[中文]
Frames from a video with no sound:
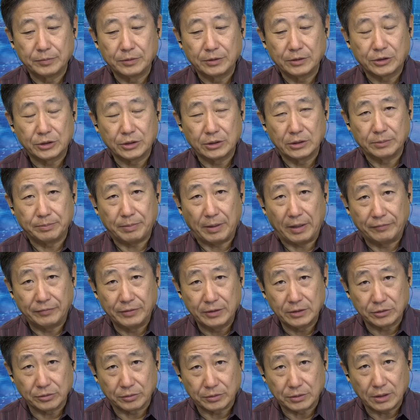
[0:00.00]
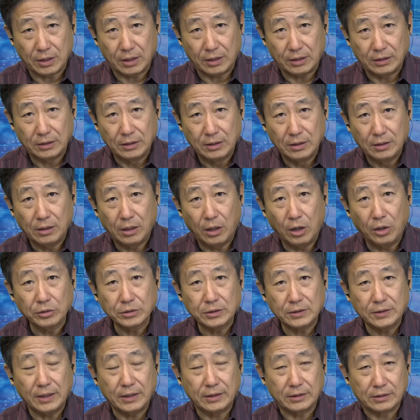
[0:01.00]
是92%
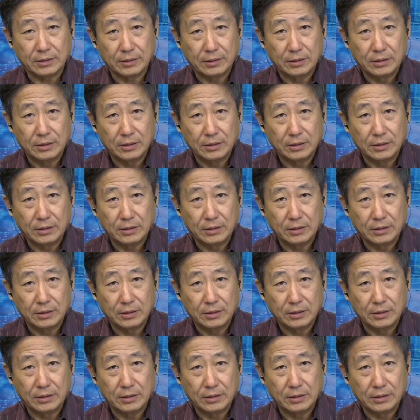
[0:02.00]
，Allstate